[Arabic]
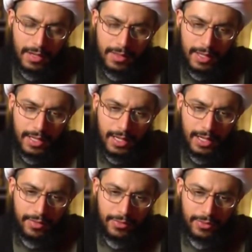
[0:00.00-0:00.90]
إذا
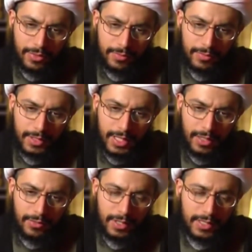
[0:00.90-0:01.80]
لاحظتم
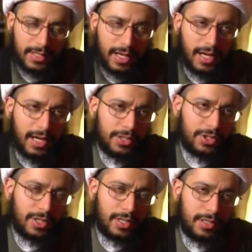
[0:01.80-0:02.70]
نحن
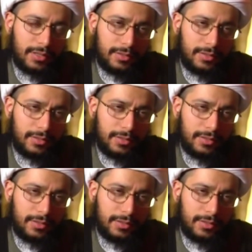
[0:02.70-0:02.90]
نتحاشى